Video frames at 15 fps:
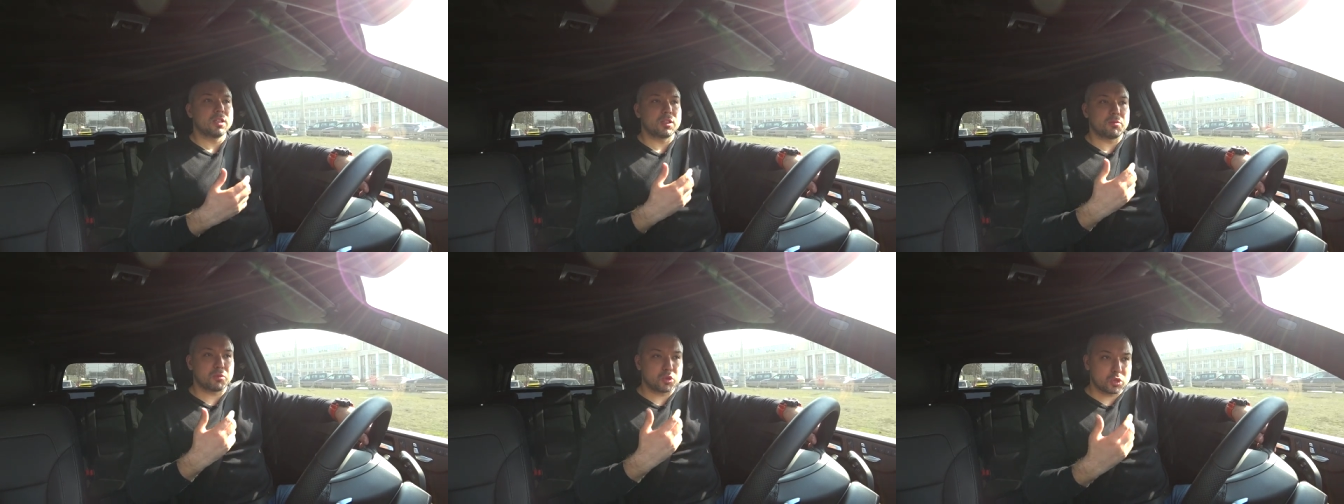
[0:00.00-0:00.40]

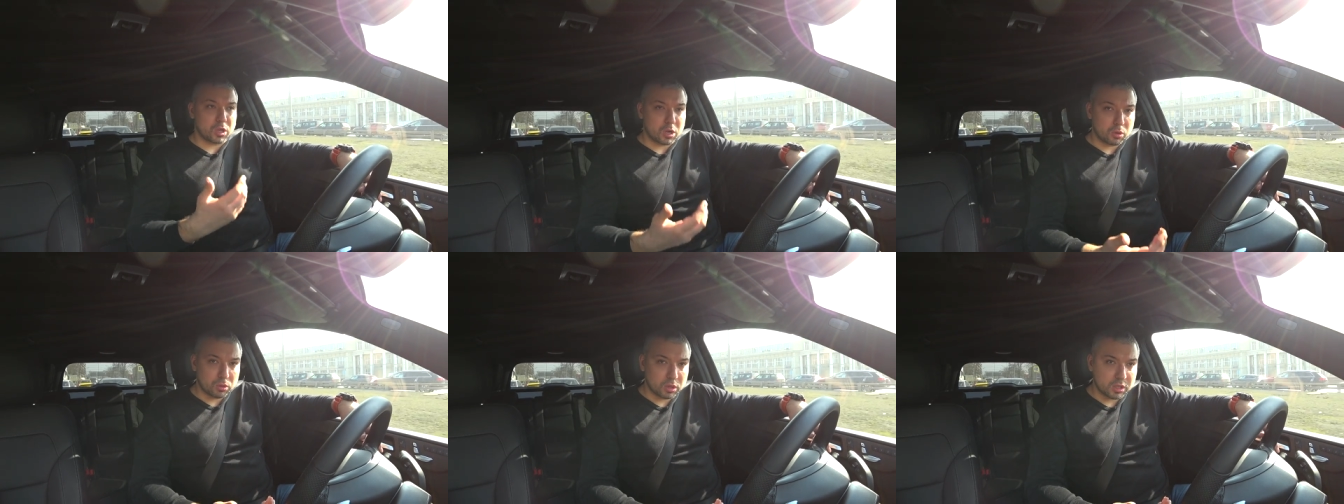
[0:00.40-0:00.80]
на
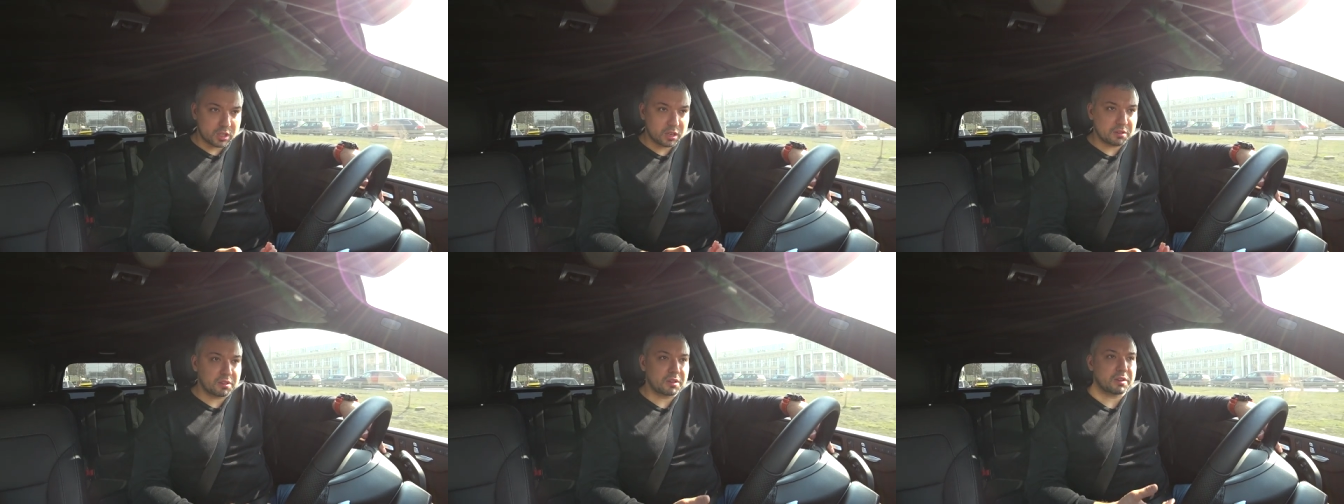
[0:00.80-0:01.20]
международных
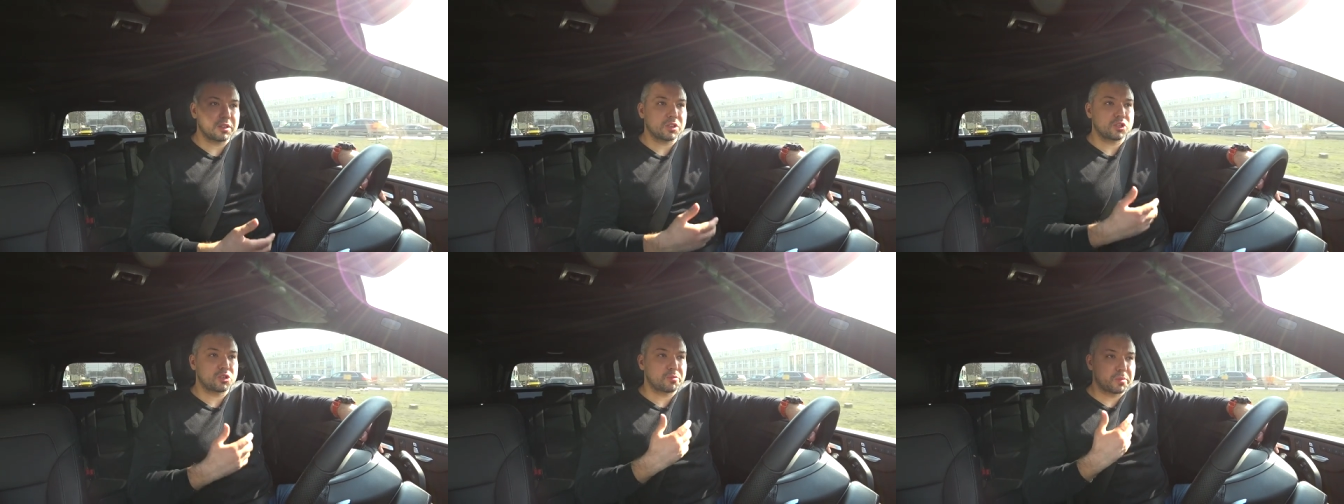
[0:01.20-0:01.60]

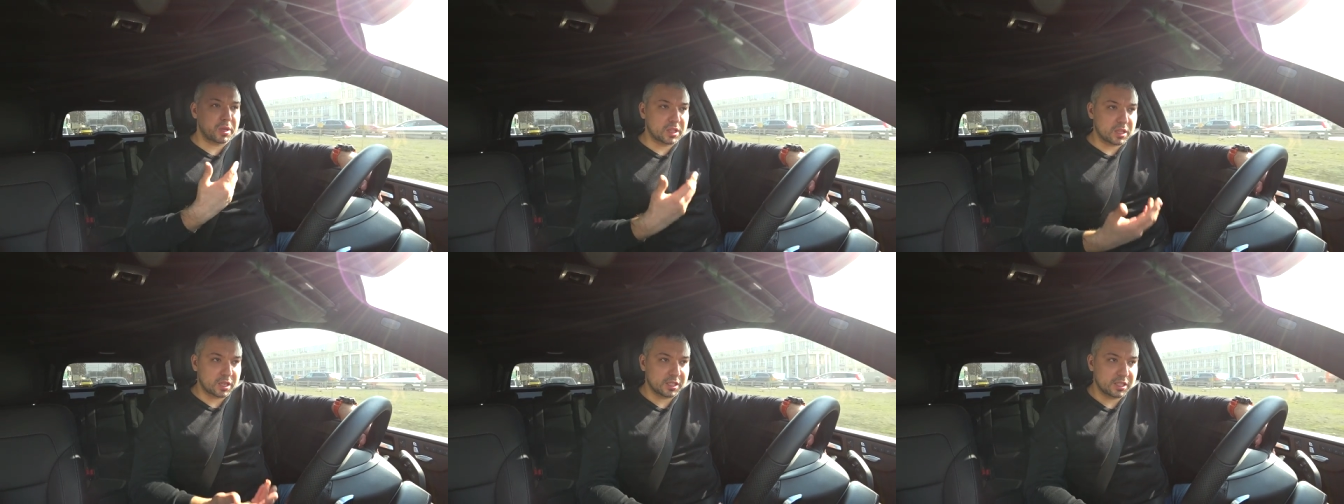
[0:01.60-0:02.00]
соревнованиях
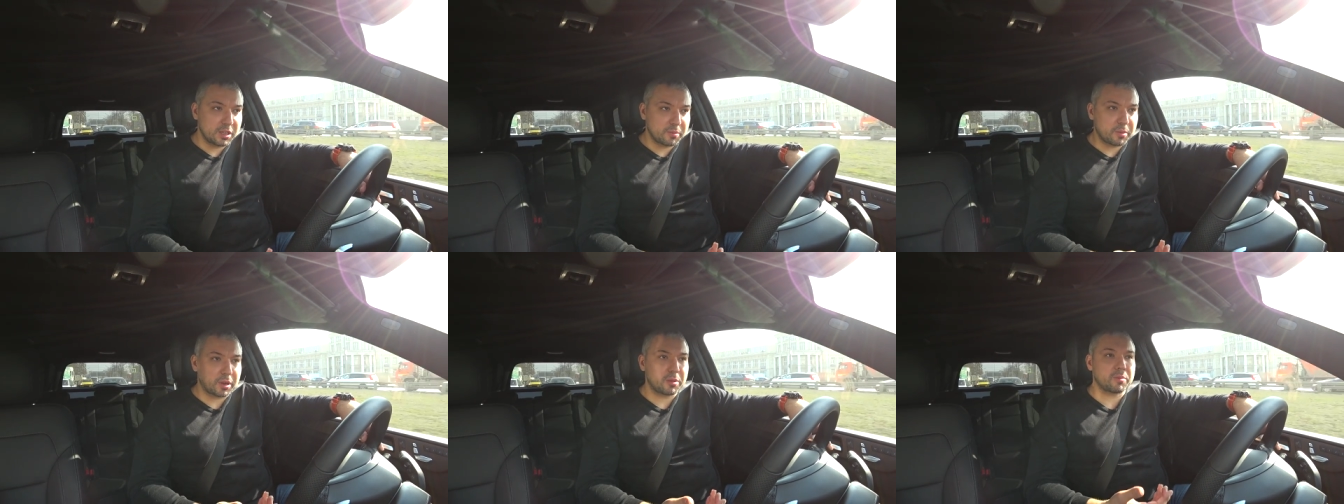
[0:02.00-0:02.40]
чемпионат
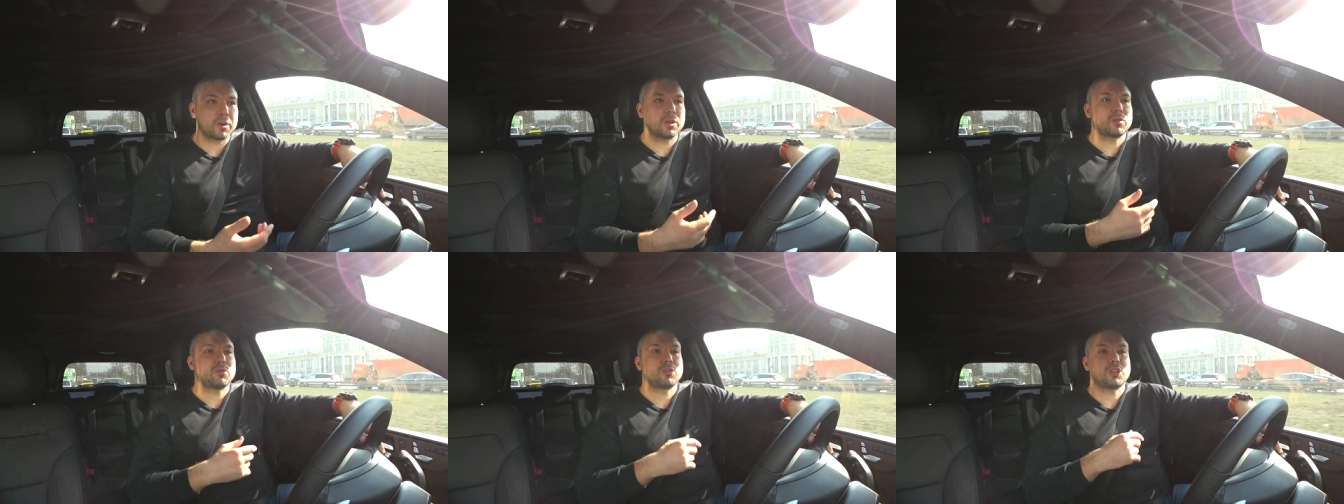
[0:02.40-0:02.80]
России принимают